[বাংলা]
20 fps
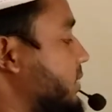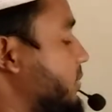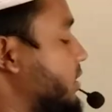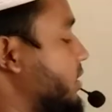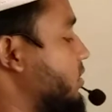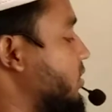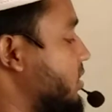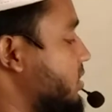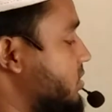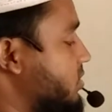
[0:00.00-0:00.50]
যে
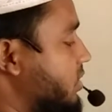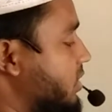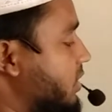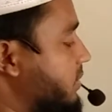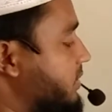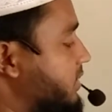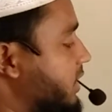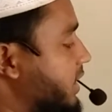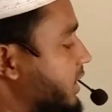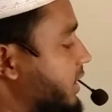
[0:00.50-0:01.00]
আমরা দশ
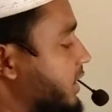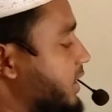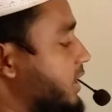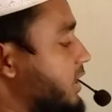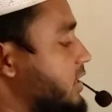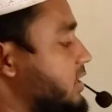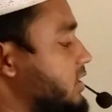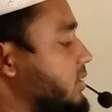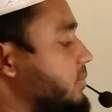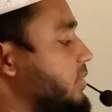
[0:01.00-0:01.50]
ধরলাম সে এক
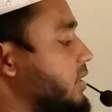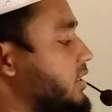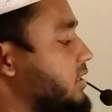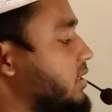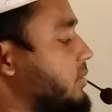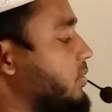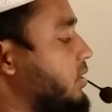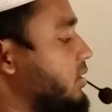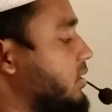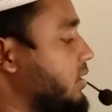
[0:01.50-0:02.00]
এখানে এসে মিলে
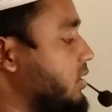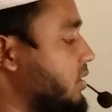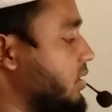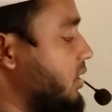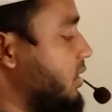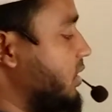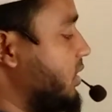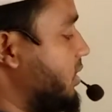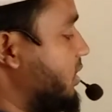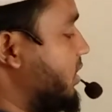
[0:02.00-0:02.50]
যাবে অর্থাৎ
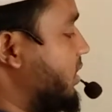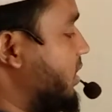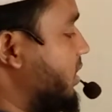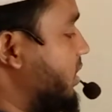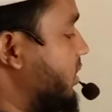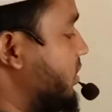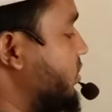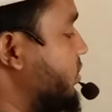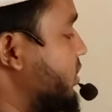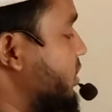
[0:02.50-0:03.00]

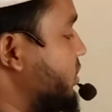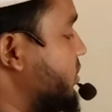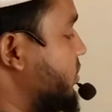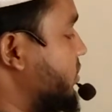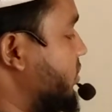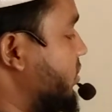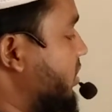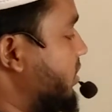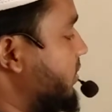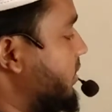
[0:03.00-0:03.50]
দুইটা
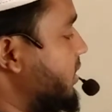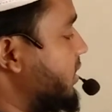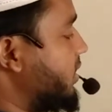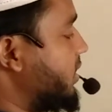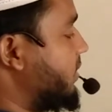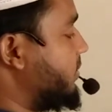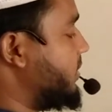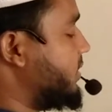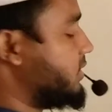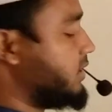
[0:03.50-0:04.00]
শূন্য হবে
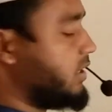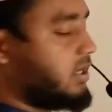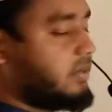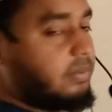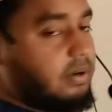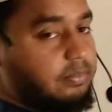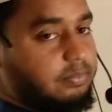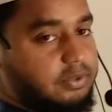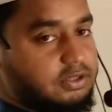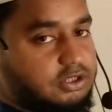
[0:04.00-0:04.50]
আমরা জানি
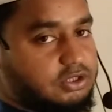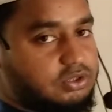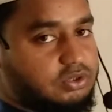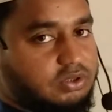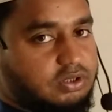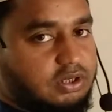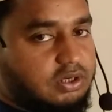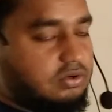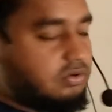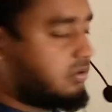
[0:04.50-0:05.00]
বাম পাশে
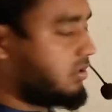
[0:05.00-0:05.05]
শূন্যের